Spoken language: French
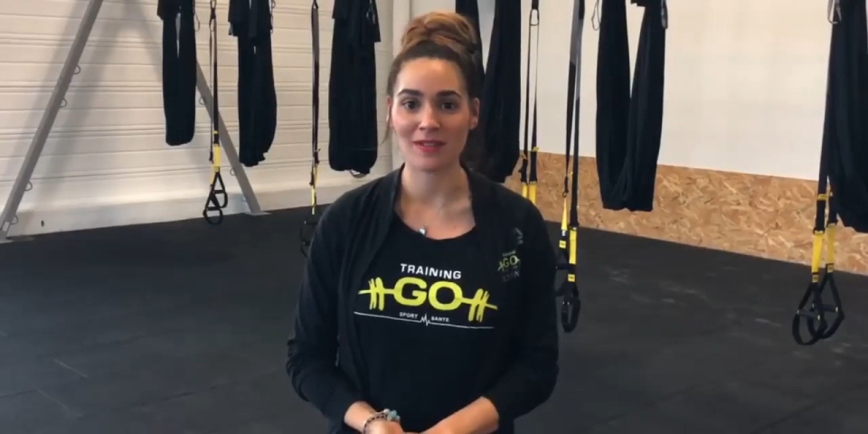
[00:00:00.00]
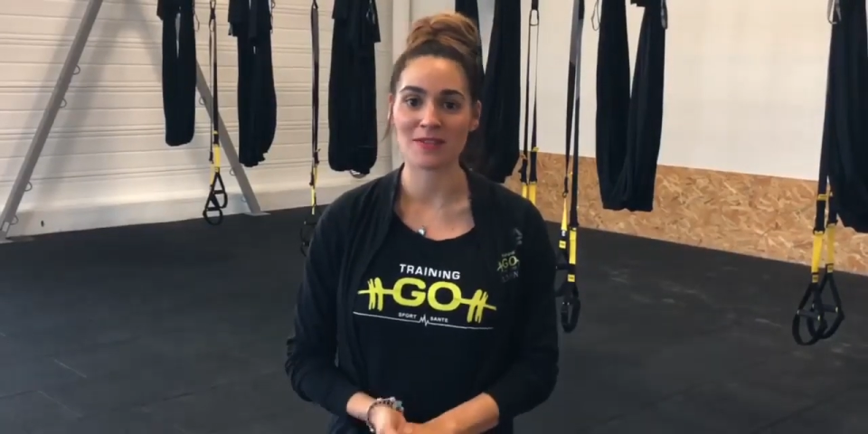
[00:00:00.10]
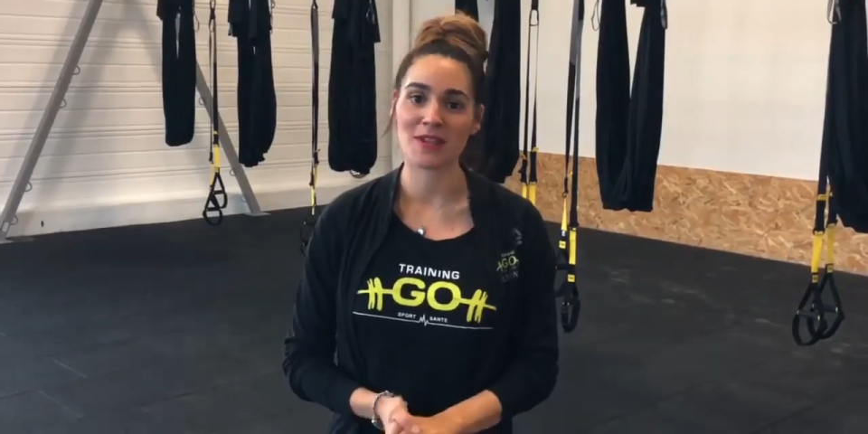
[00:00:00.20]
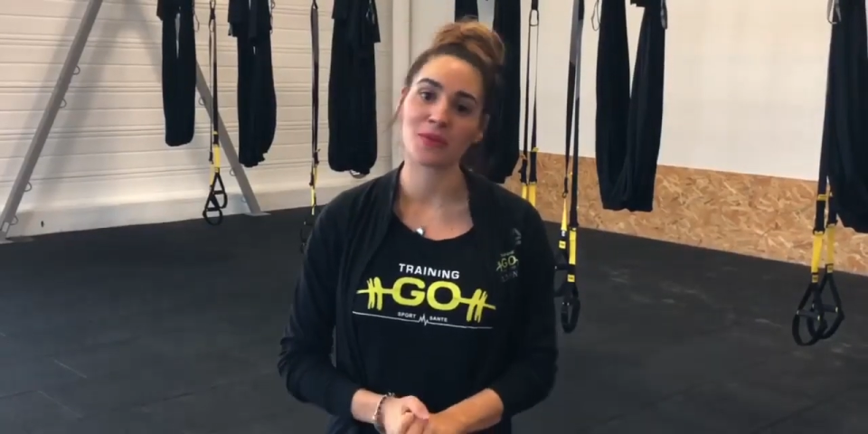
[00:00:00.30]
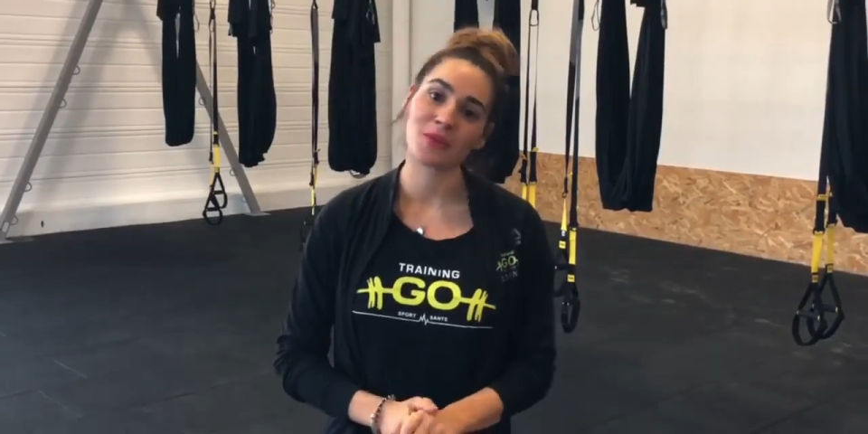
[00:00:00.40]
le
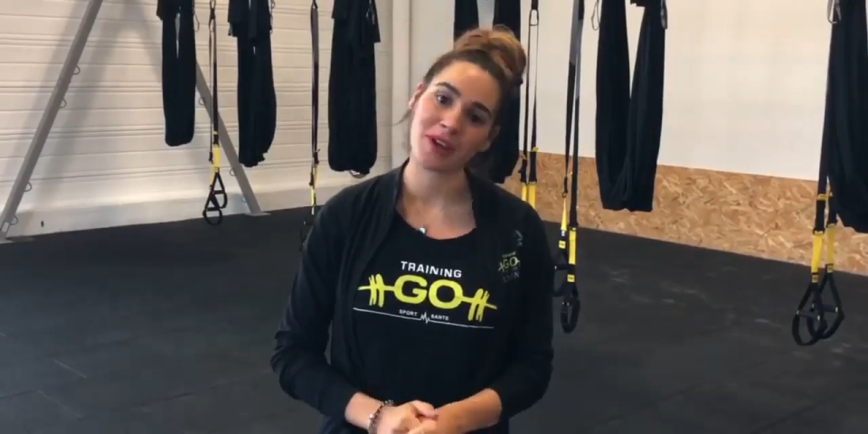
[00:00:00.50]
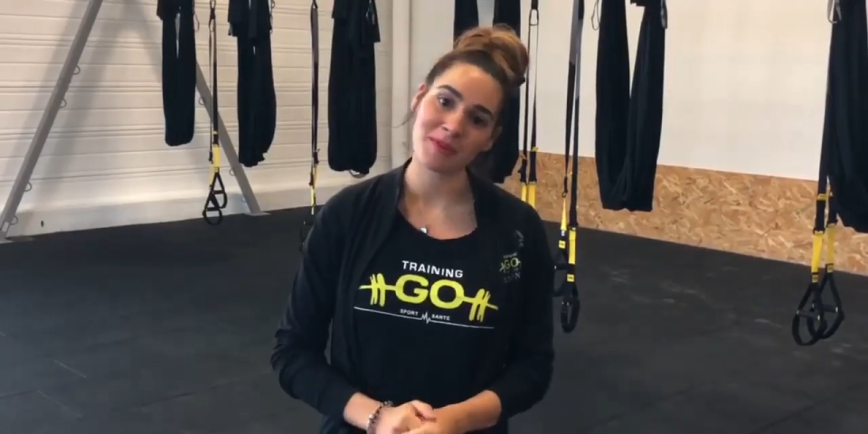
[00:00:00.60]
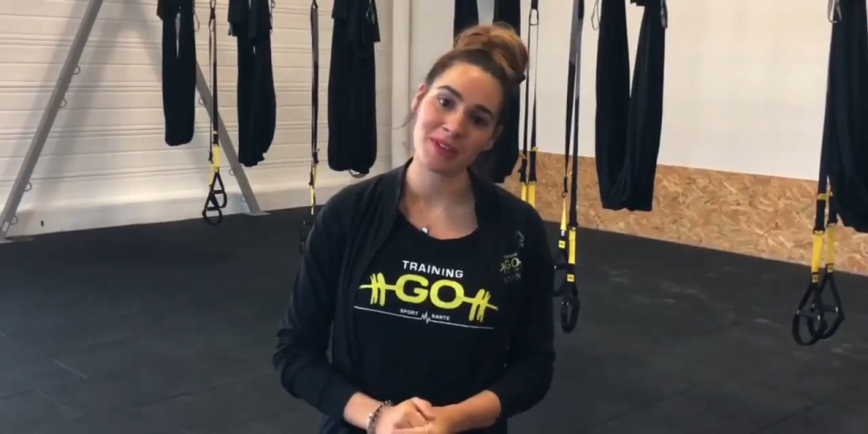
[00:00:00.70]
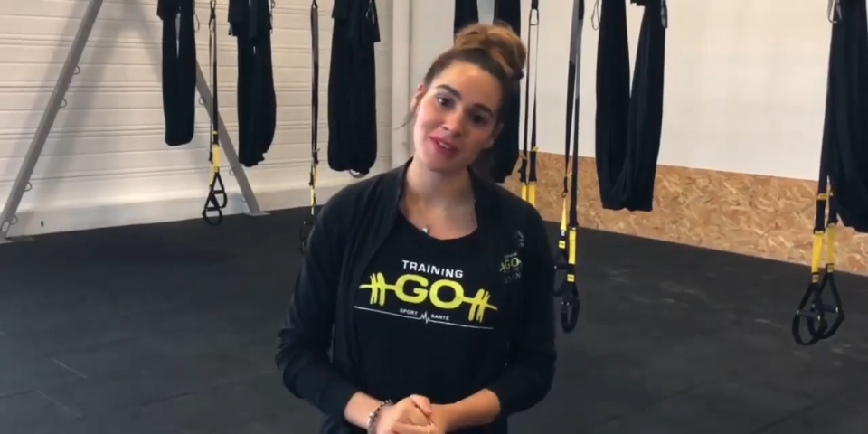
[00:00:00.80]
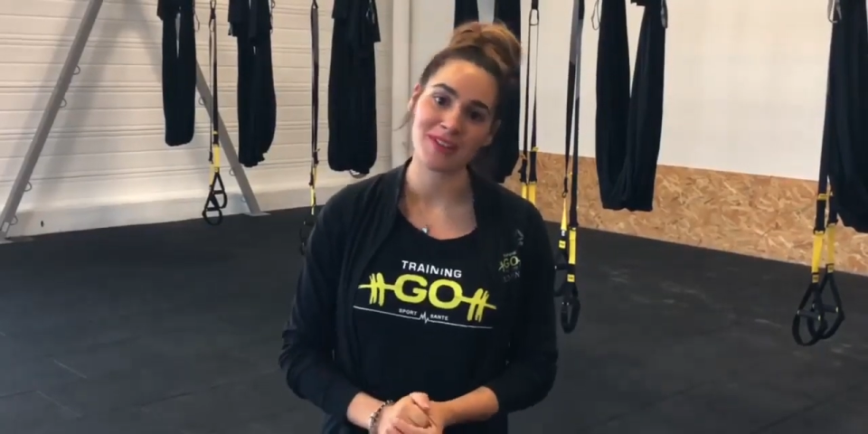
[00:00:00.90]
salon de
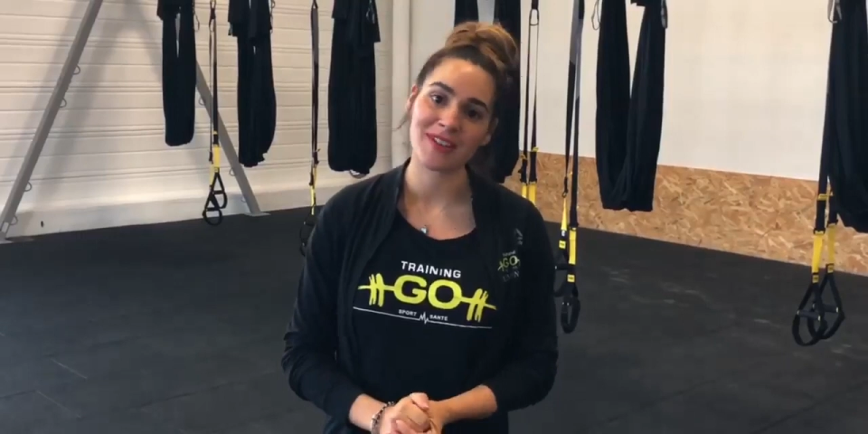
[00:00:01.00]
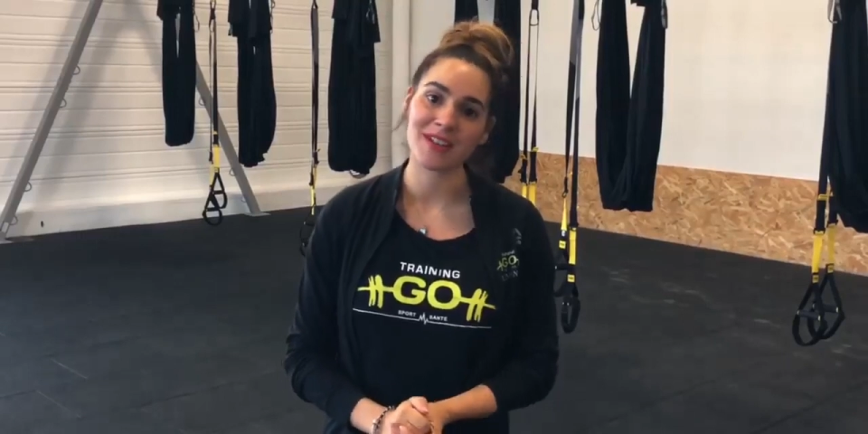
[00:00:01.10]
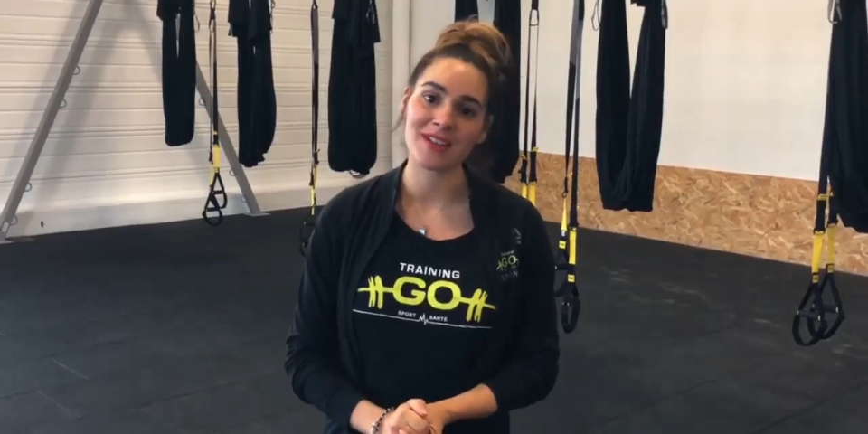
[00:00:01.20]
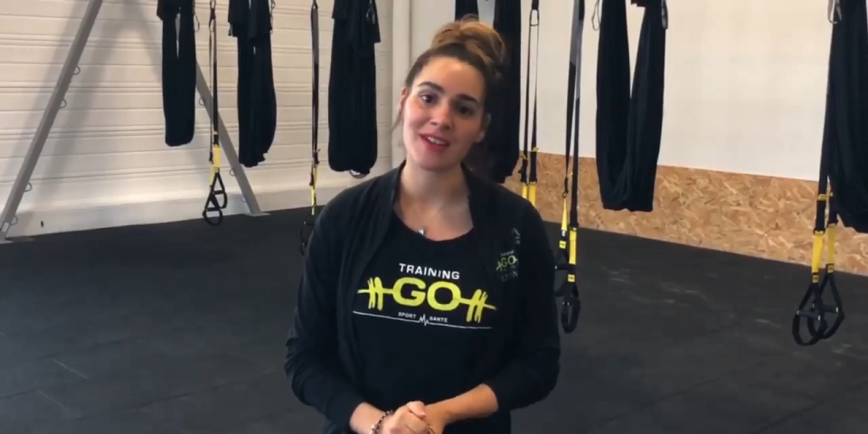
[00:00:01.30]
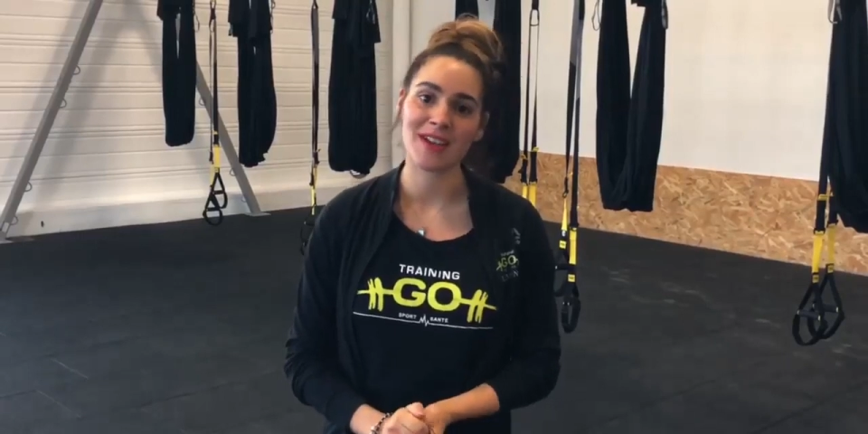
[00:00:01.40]
Rimini en Italie